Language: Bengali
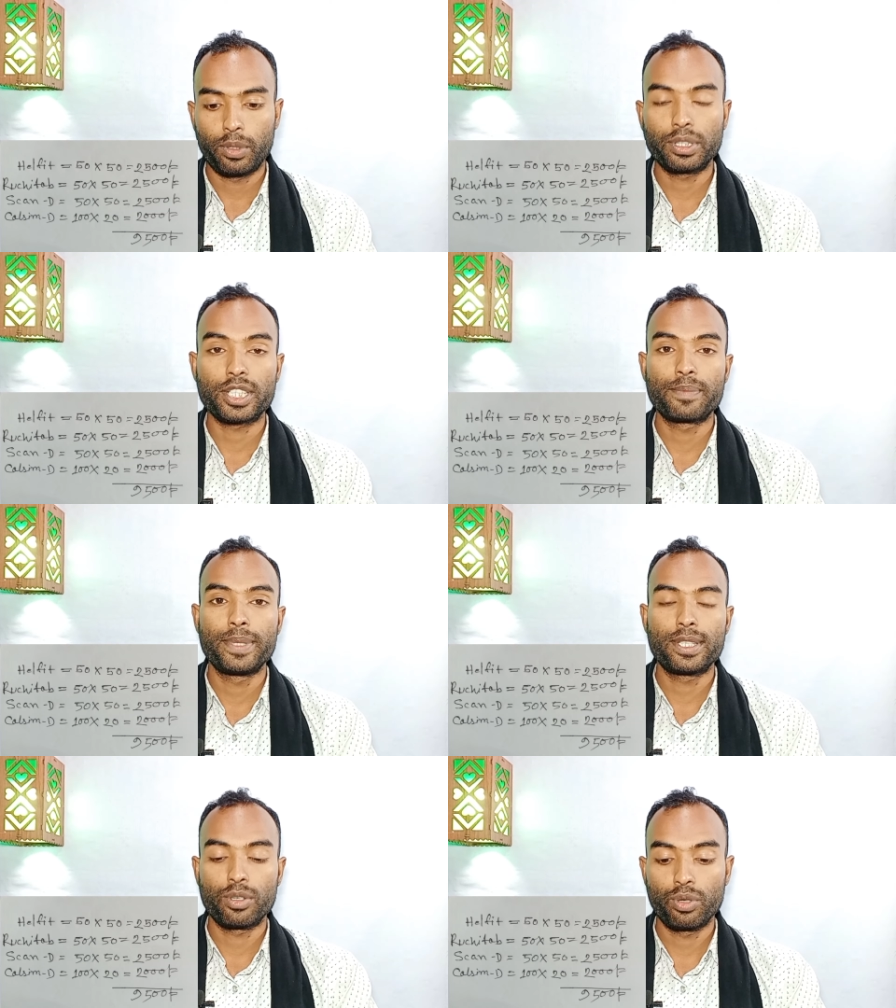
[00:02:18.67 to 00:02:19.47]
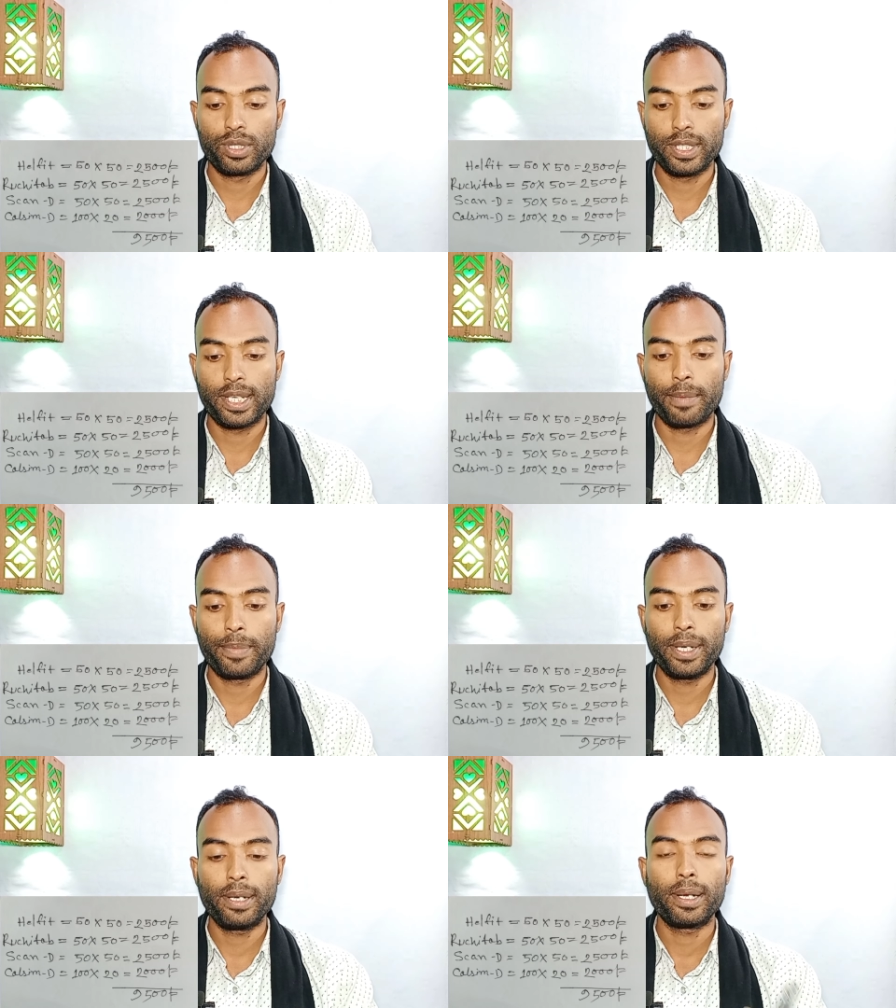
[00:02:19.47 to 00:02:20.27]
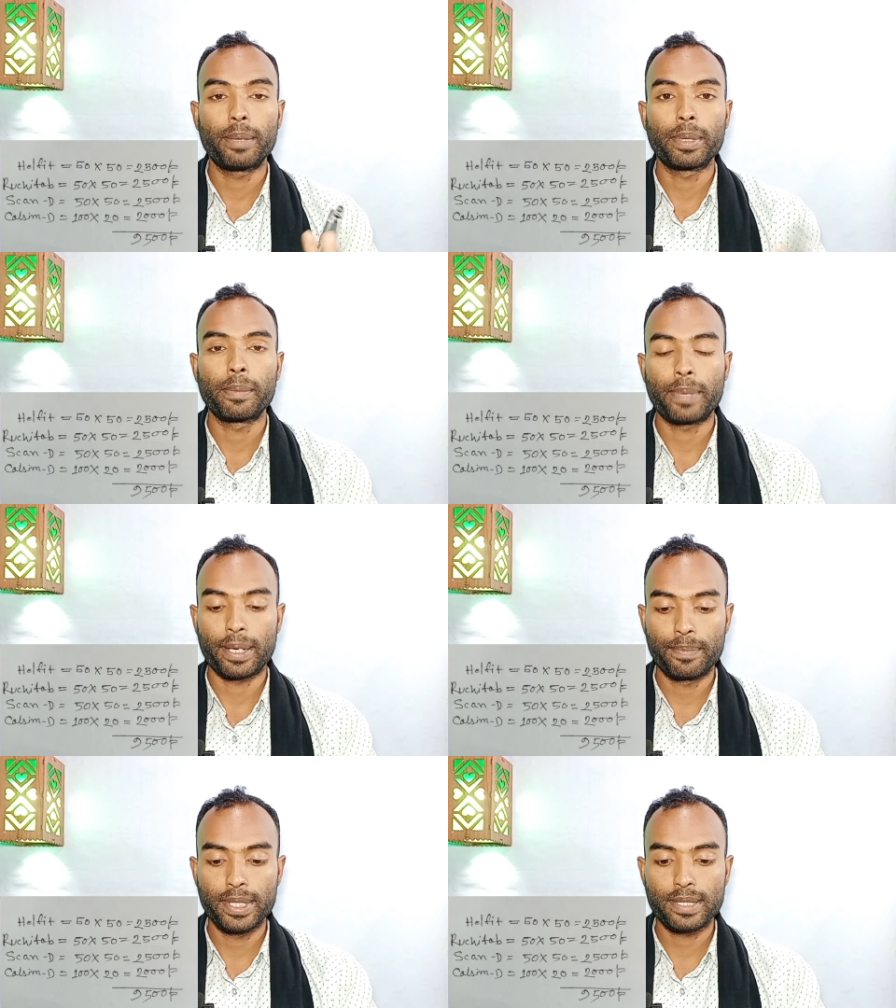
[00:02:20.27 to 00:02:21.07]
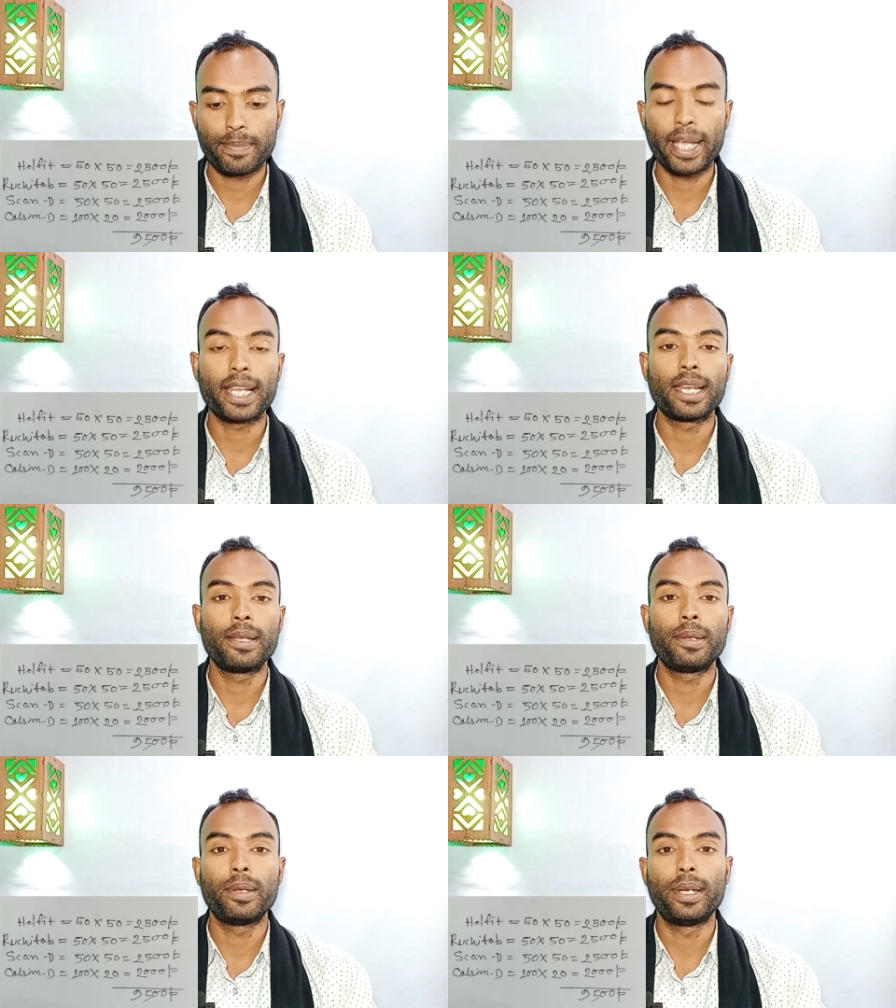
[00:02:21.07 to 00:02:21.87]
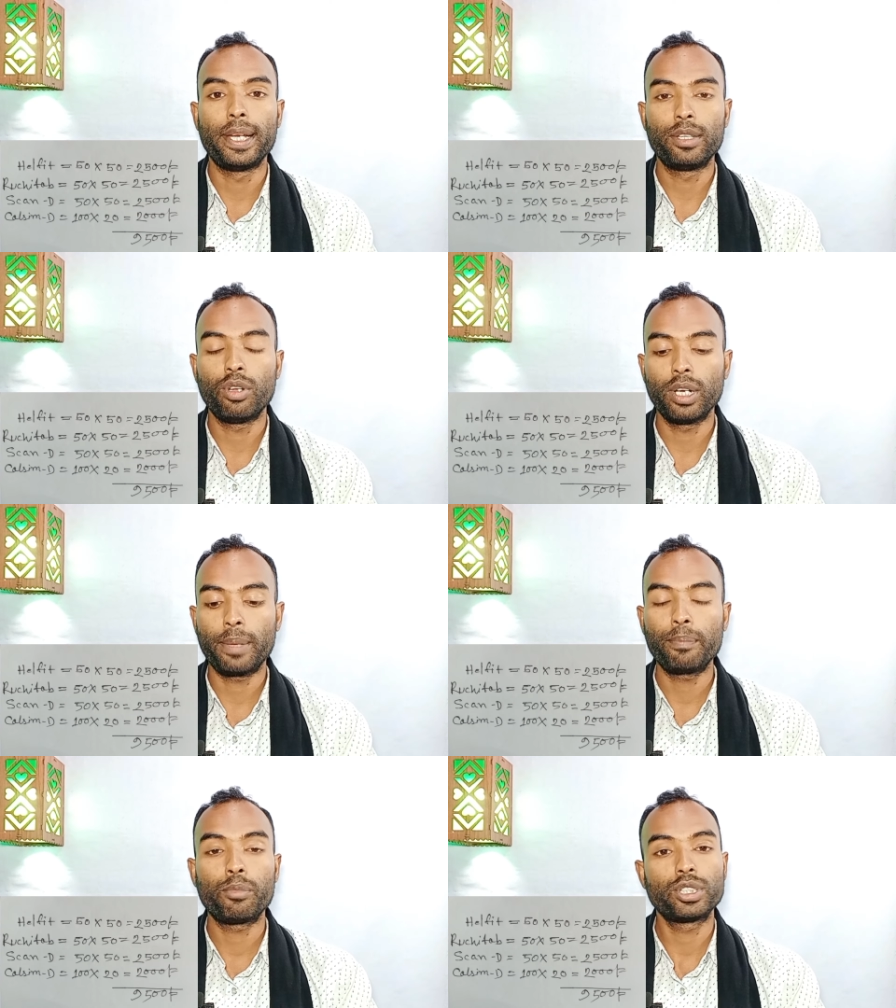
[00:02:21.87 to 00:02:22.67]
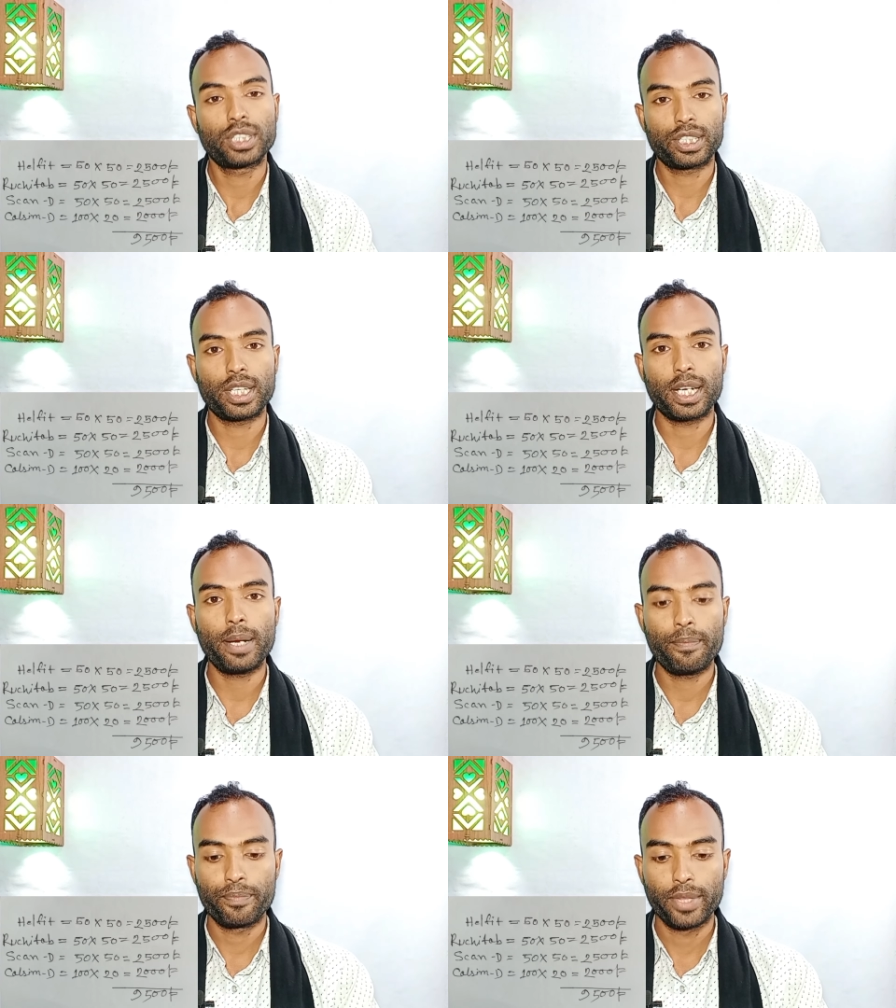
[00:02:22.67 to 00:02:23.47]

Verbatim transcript: পঞ্চাশ পিস রুচি টেপের আপনি পার পিস পাইকারি রেট ধরলাম পঞ্চাশ টাকা